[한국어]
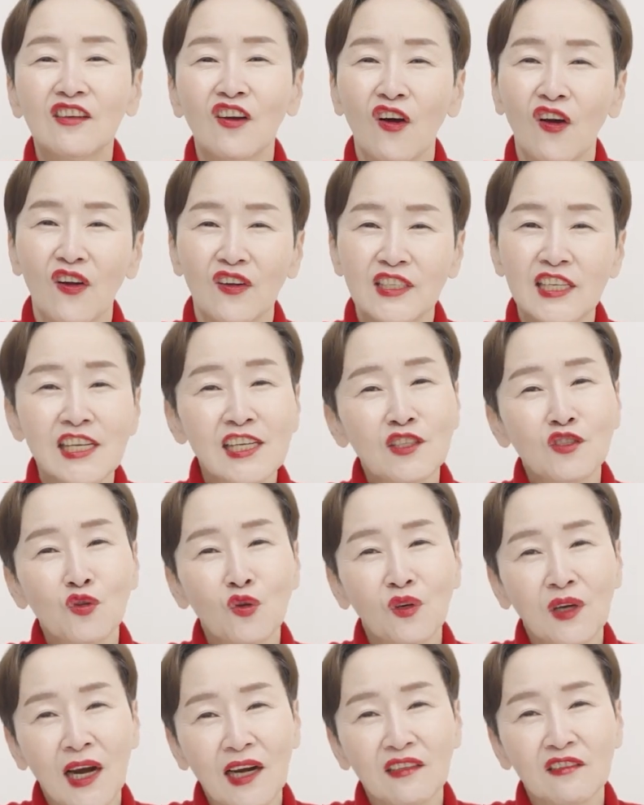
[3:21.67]
걸
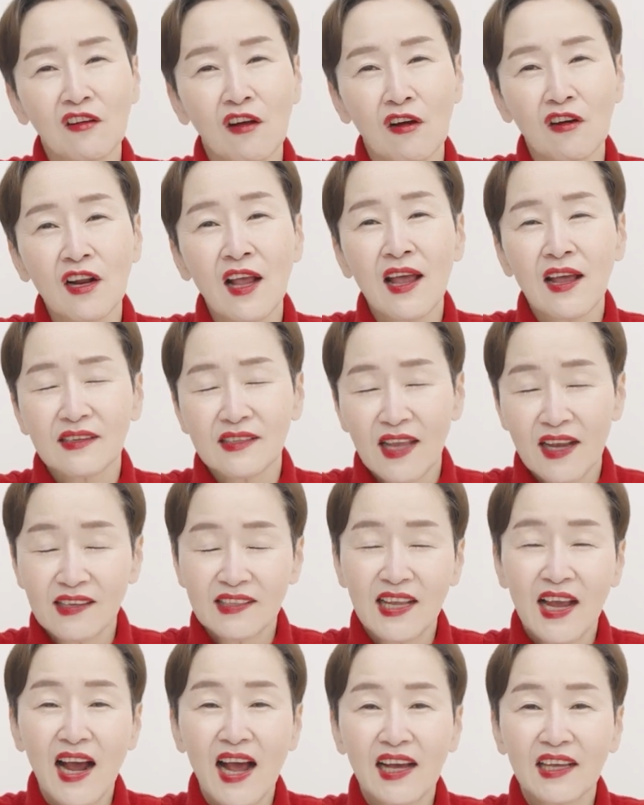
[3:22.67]
실존하는 걸
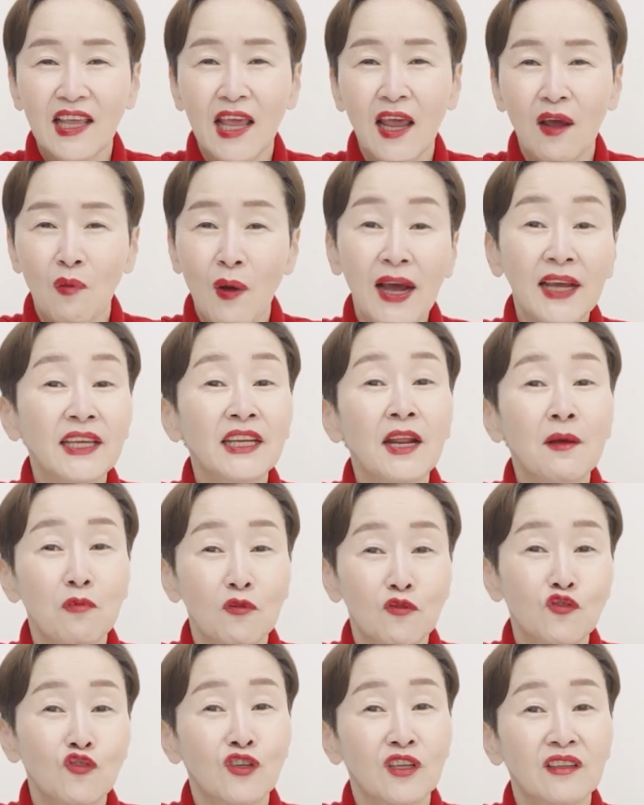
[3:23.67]
생생하게 확인해
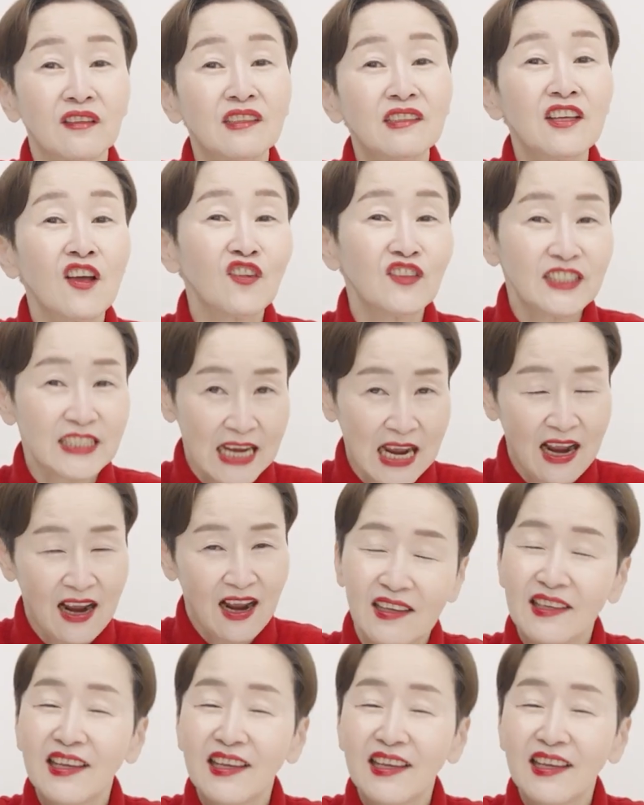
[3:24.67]
볼 수 있는 현장